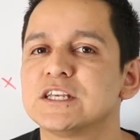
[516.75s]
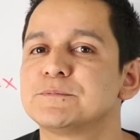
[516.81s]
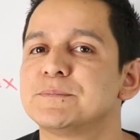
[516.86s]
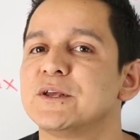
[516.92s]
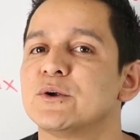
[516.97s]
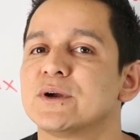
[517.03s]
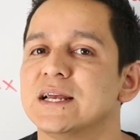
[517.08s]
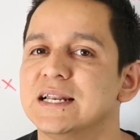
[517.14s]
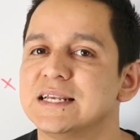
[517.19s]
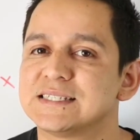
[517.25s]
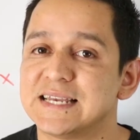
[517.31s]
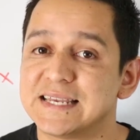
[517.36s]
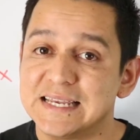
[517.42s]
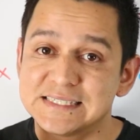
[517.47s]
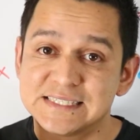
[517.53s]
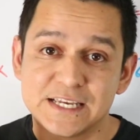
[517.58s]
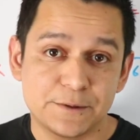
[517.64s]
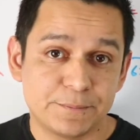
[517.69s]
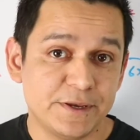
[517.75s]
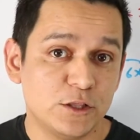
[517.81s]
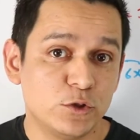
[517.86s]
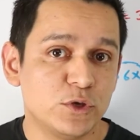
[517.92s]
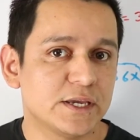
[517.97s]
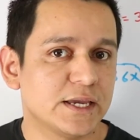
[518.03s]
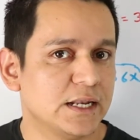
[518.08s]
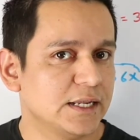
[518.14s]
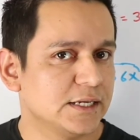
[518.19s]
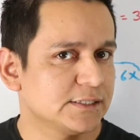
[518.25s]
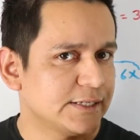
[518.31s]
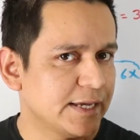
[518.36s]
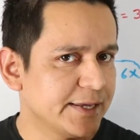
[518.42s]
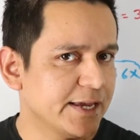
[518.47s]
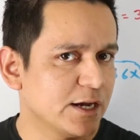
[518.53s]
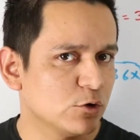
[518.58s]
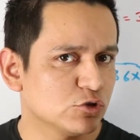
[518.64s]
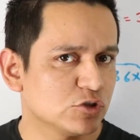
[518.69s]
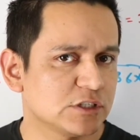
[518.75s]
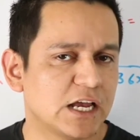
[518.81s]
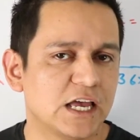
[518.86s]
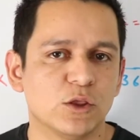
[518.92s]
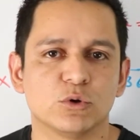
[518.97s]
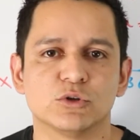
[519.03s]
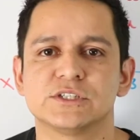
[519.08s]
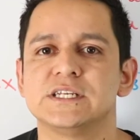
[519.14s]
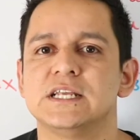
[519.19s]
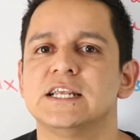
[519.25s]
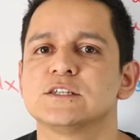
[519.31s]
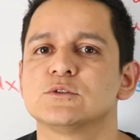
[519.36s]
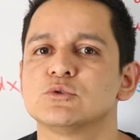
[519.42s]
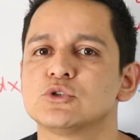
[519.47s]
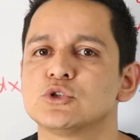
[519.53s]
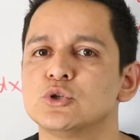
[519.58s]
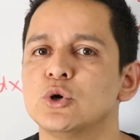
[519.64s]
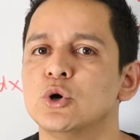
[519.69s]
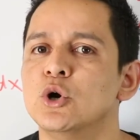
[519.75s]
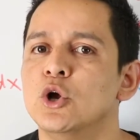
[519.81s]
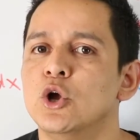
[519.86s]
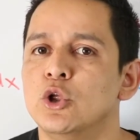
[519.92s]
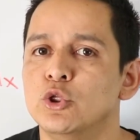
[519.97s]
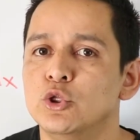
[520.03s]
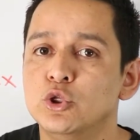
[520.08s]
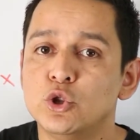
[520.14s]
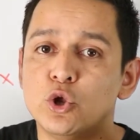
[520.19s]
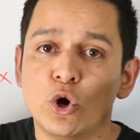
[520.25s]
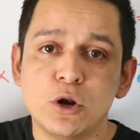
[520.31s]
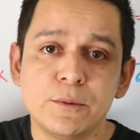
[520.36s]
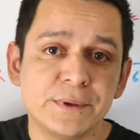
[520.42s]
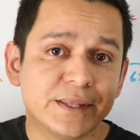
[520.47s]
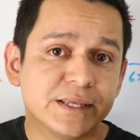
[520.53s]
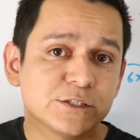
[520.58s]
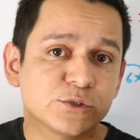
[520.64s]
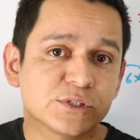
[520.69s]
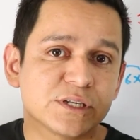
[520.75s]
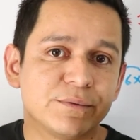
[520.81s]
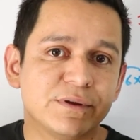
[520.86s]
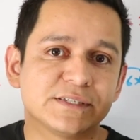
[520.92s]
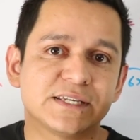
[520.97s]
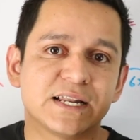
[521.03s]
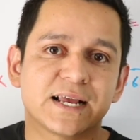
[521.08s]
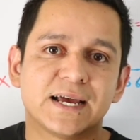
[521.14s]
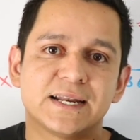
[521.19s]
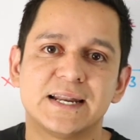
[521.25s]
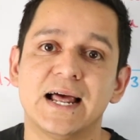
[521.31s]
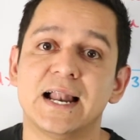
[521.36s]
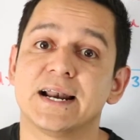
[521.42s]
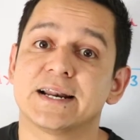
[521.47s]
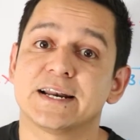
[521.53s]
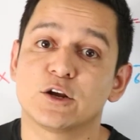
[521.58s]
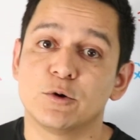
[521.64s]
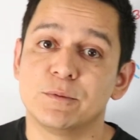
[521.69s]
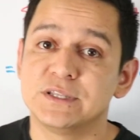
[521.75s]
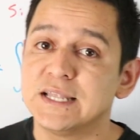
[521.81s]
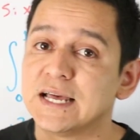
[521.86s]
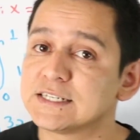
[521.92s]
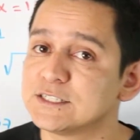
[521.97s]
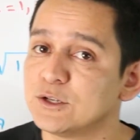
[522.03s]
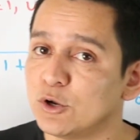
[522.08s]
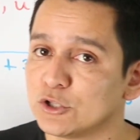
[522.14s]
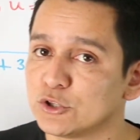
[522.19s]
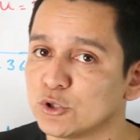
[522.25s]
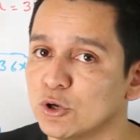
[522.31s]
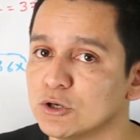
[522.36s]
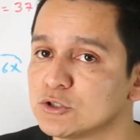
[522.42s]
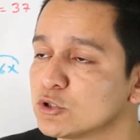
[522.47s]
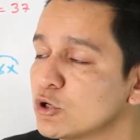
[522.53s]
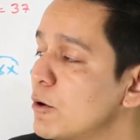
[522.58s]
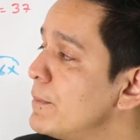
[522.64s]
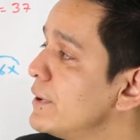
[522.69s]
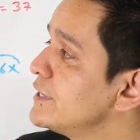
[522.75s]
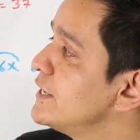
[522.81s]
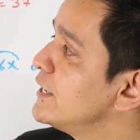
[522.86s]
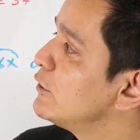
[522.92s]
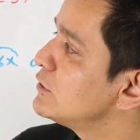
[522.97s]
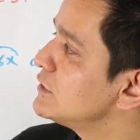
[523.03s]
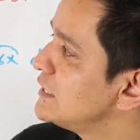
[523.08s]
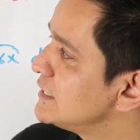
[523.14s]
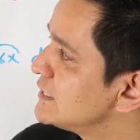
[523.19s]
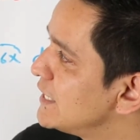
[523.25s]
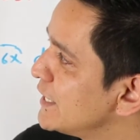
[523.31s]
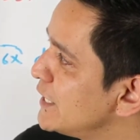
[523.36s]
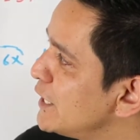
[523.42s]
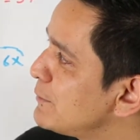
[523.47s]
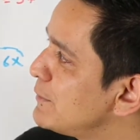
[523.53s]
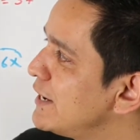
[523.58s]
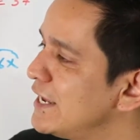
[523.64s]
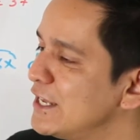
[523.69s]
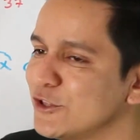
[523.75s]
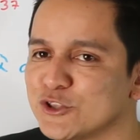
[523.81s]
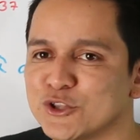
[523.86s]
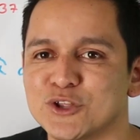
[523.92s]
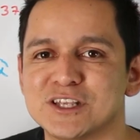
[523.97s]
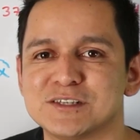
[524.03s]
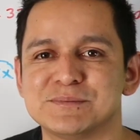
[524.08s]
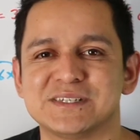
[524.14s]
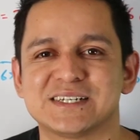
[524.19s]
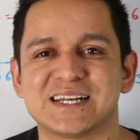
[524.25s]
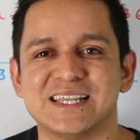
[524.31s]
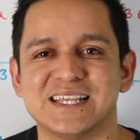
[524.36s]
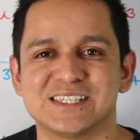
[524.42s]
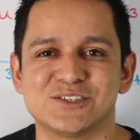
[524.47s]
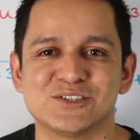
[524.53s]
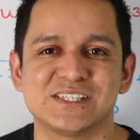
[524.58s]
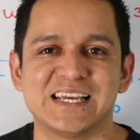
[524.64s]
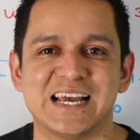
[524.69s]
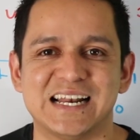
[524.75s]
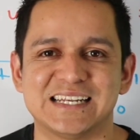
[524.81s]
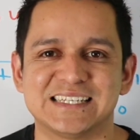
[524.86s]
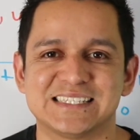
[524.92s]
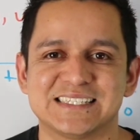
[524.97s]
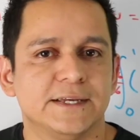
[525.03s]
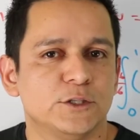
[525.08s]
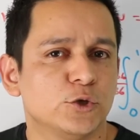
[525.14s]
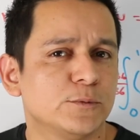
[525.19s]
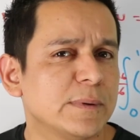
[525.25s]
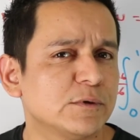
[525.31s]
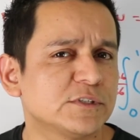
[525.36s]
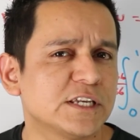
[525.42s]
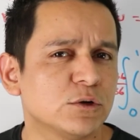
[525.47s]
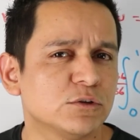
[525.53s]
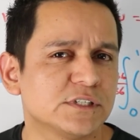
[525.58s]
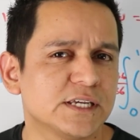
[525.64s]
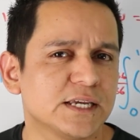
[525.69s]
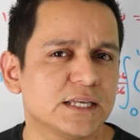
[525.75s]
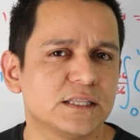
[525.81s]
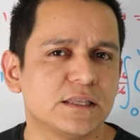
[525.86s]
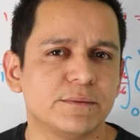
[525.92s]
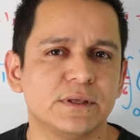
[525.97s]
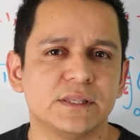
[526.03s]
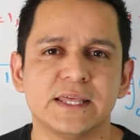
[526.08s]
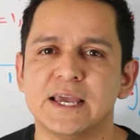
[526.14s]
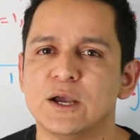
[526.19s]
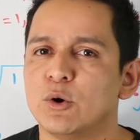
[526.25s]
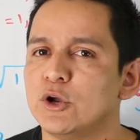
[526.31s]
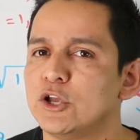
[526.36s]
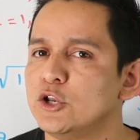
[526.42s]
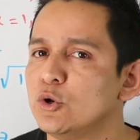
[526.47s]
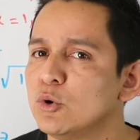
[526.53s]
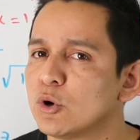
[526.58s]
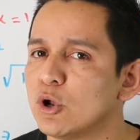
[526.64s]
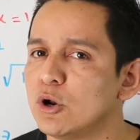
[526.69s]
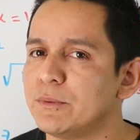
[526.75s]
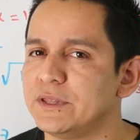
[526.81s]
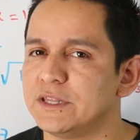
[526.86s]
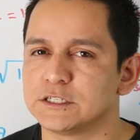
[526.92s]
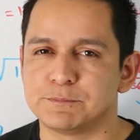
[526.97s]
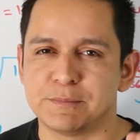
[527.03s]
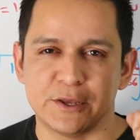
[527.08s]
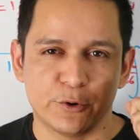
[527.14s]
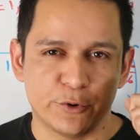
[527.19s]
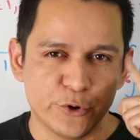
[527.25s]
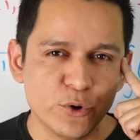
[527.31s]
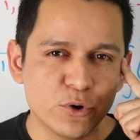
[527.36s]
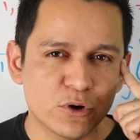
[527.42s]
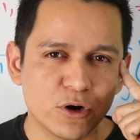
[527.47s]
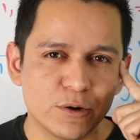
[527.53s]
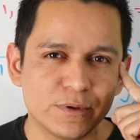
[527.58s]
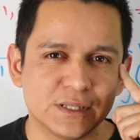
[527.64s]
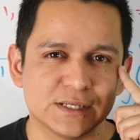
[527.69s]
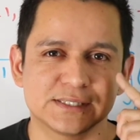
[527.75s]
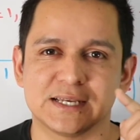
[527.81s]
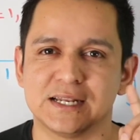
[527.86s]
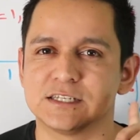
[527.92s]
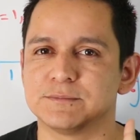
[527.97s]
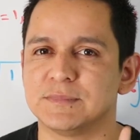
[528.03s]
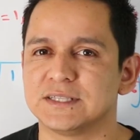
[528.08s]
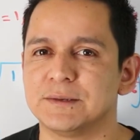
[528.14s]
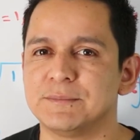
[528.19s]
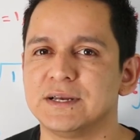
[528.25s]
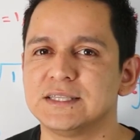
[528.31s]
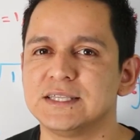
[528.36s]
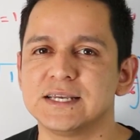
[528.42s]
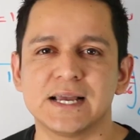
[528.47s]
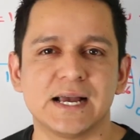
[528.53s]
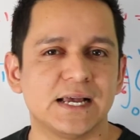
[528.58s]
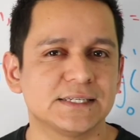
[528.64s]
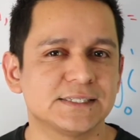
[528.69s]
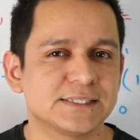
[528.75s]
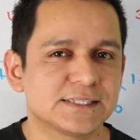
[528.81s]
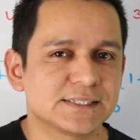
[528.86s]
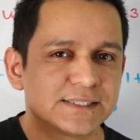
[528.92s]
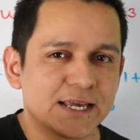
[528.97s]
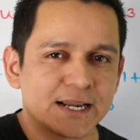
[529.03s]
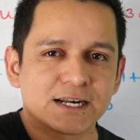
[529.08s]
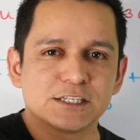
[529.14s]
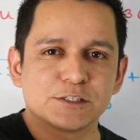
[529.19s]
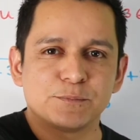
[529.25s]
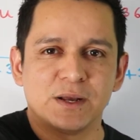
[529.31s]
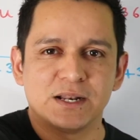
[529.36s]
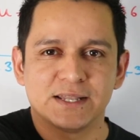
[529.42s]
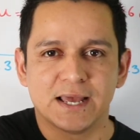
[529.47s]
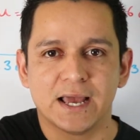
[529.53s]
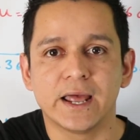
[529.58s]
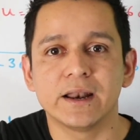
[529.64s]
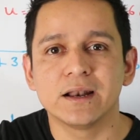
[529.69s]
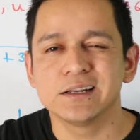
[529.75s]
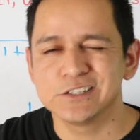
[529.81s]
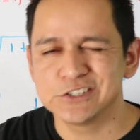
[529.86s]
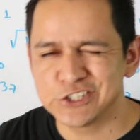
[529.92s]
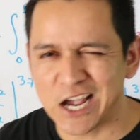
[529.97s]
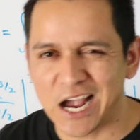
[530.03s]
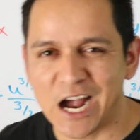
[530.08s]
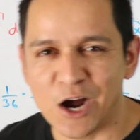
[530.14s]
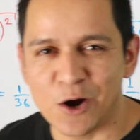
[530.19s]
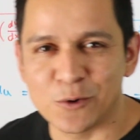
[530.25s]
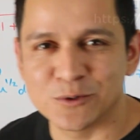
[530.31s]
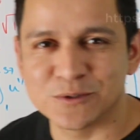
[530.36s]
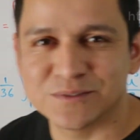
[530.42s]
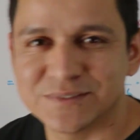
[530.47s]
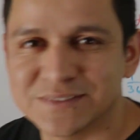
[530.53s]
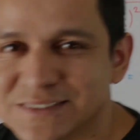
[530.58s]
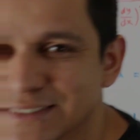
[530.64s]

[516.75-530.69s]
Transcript: Espero que les haya servido y que les haya gustado. Si les gustó, no olviden suscribirse al canal, recomendárselo a todos sus compañeros y seguirme en todas mis redes sociales. Nos vemos en un siguiente video y nunca olvides, pero nunca olvides que las matemáticas te respaldan. ¡Chao!